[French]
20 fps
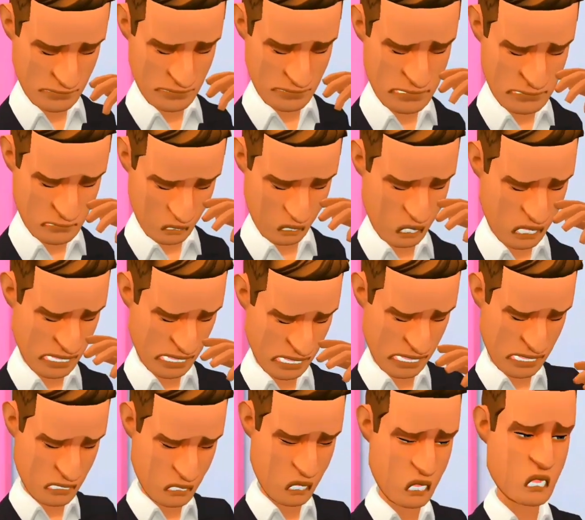Mais
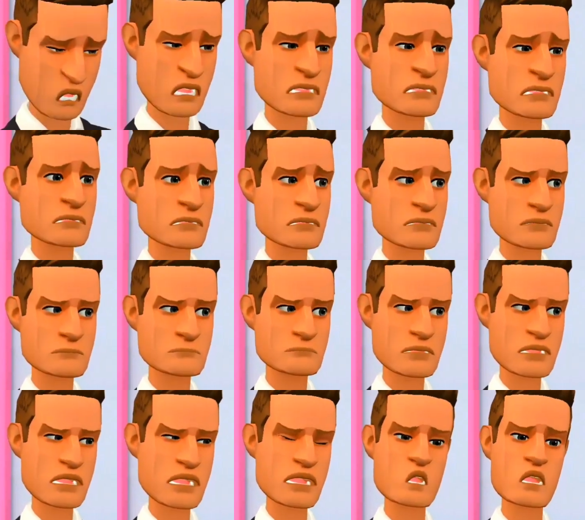n'importe quoi, ce
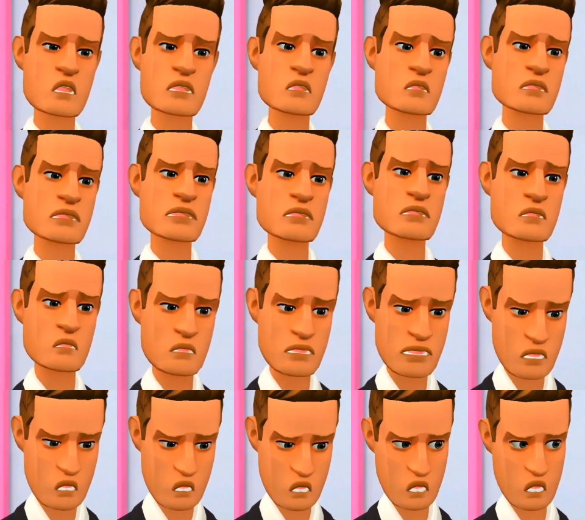n'était pas des
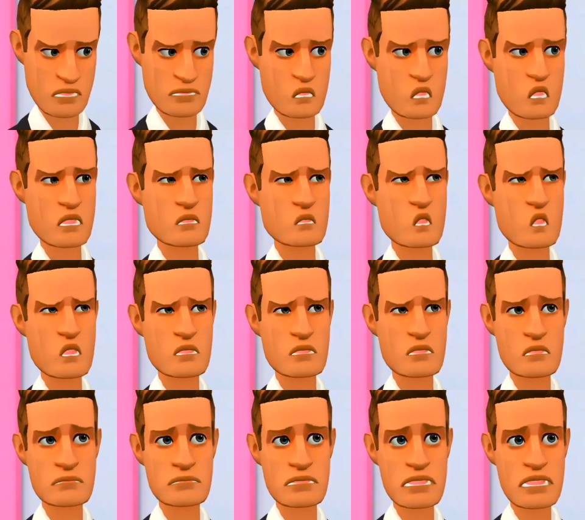poubelles, c'était
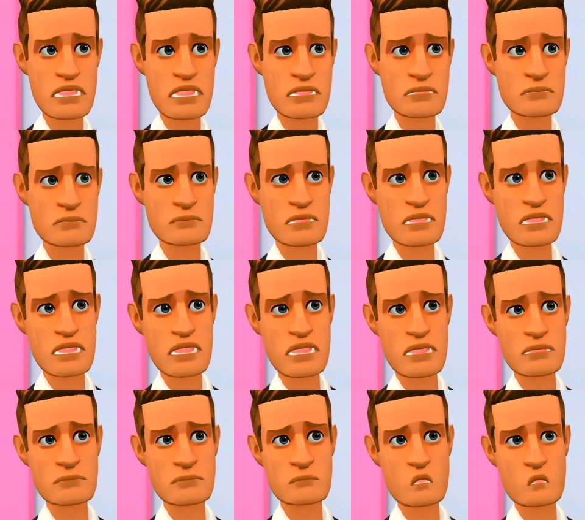des sacs
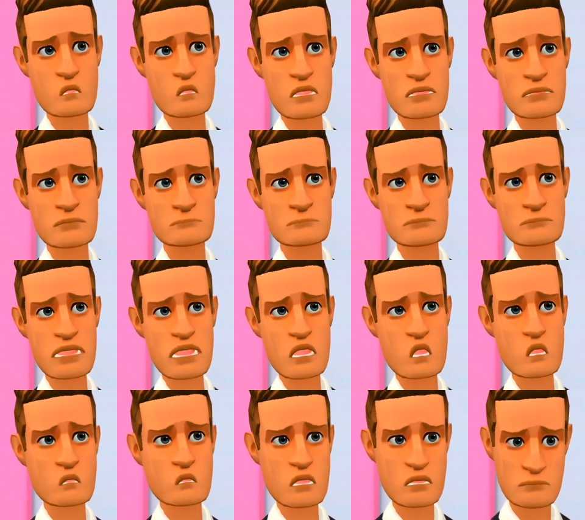avec des pots, des pots
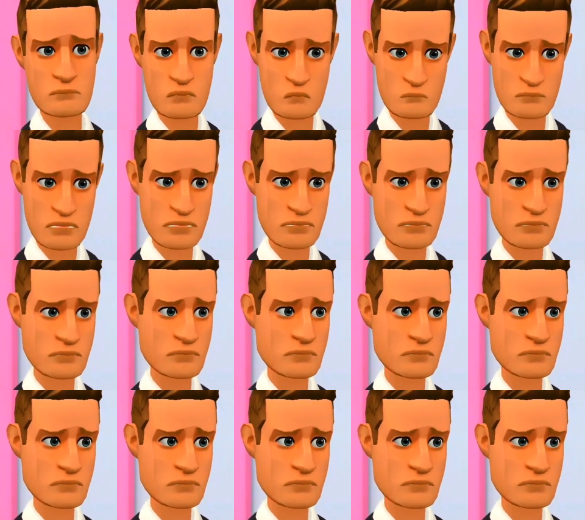de bananes.